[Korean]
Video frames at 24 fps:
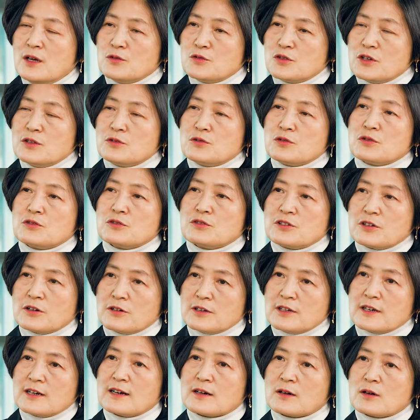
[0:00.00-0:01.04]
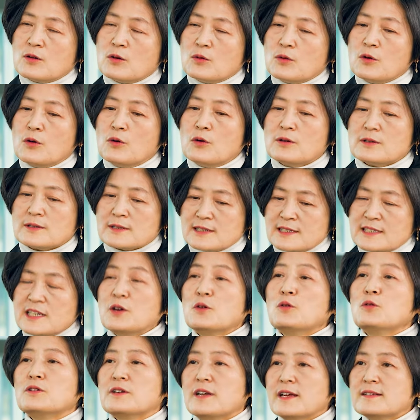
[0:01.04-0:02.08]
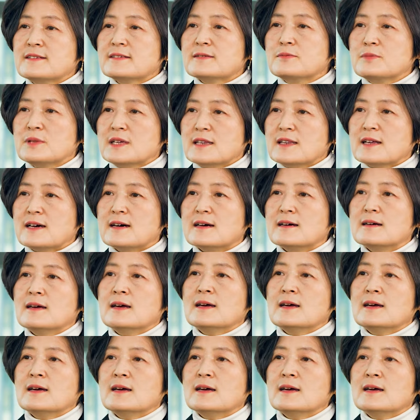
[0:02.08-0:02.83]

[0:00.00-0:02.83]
최초로 저희가 고용 채용을 했습니다.